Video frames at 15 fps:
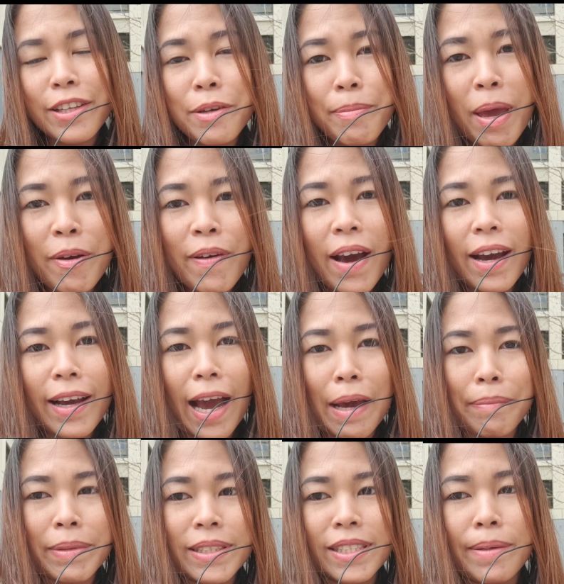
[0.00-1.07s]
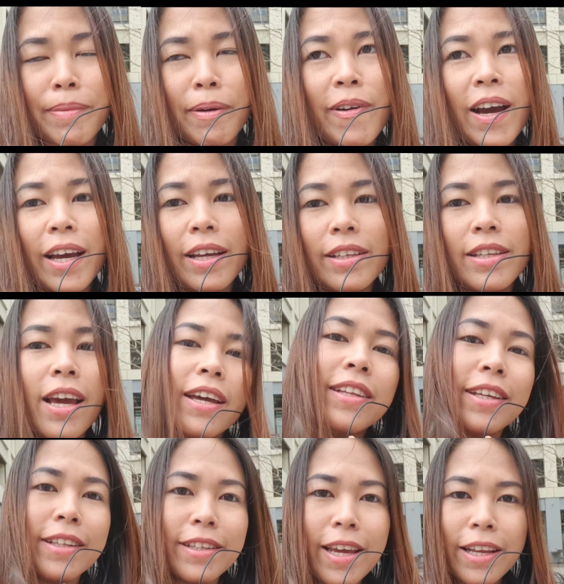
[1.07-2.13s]
ถึงแม้ว่าอากาศมันจะแบบว่าเนี่ย
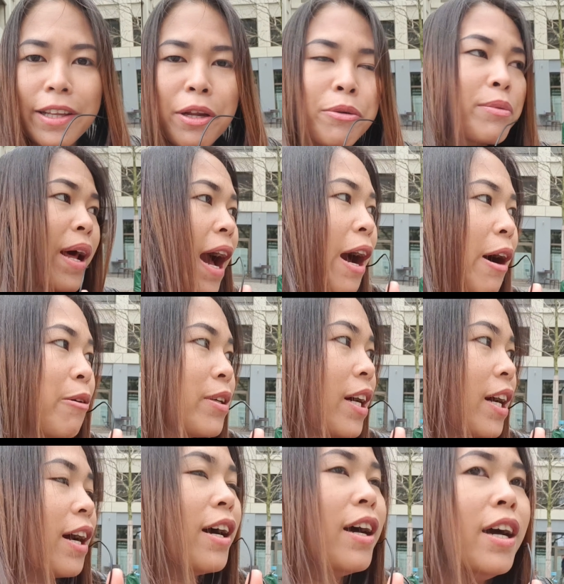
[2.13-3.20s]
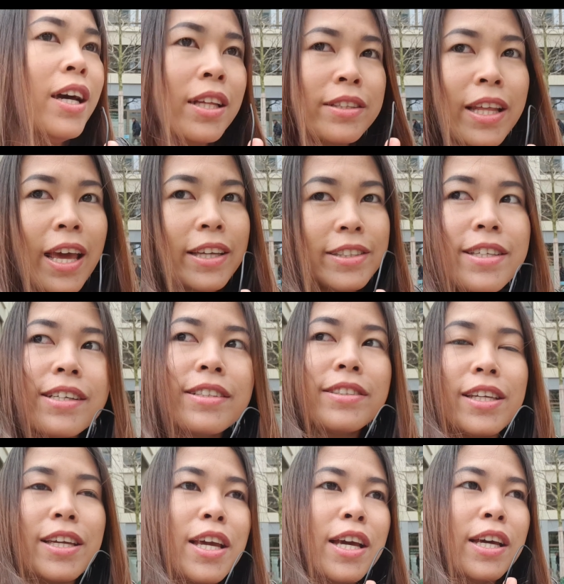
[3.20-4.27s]
เย็นๆหนาวๆนะคะ แต่เชื่อสิ
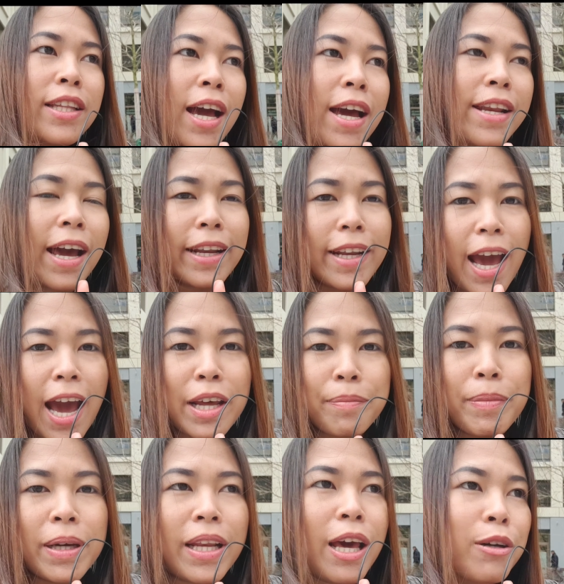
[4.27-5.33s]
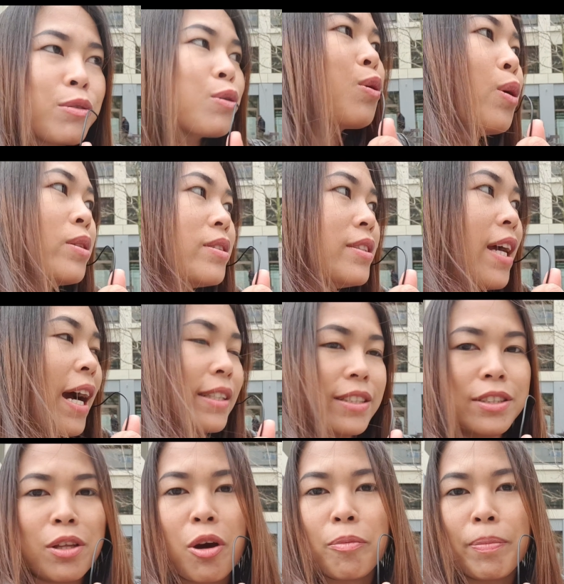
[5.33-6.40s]
ถ้าร้านอาหารเปิดแล้ว ทุกคนอยากจะ
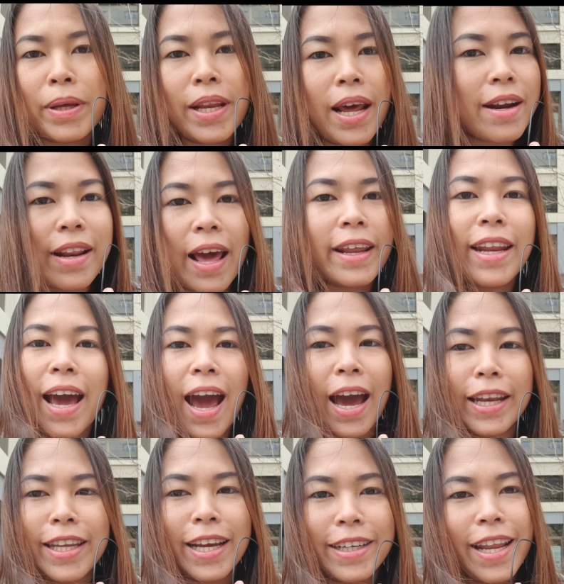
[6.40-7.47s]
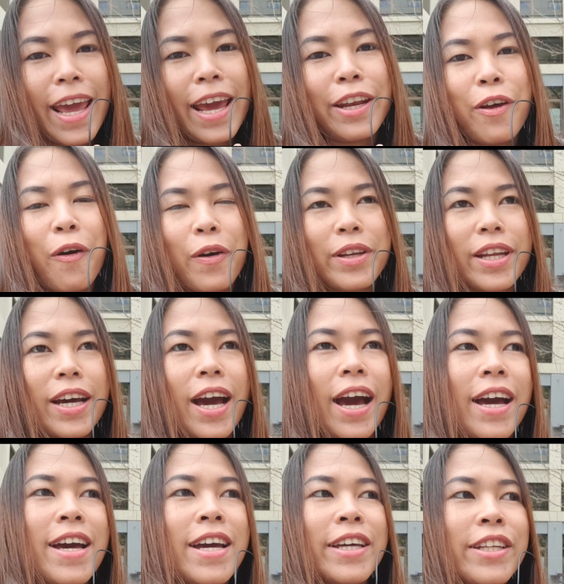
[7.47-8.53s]
ต้องไปนั่งร้านอาหารอย่างแน่นอนนะคะ
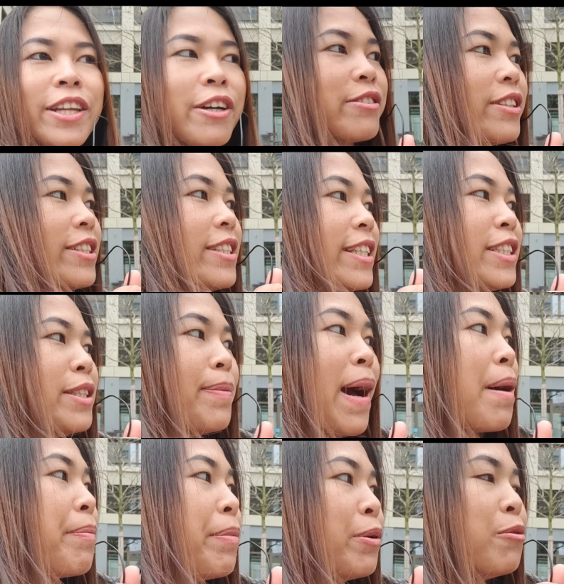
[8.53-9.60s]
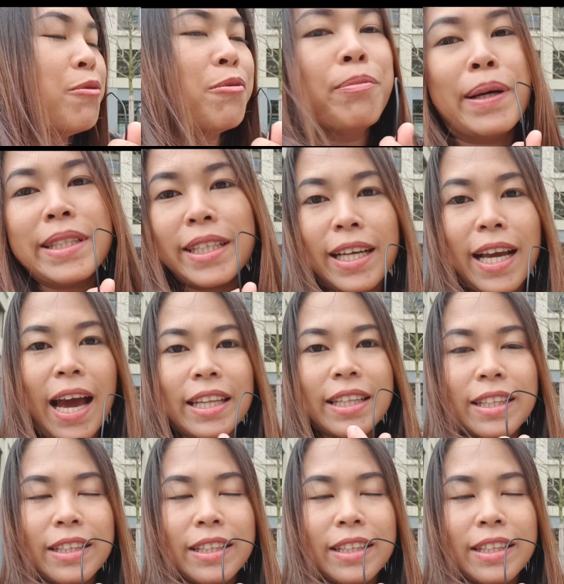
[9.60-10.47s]
เดี๋ยวดิฉันจะพาไปดูบรรยากาศ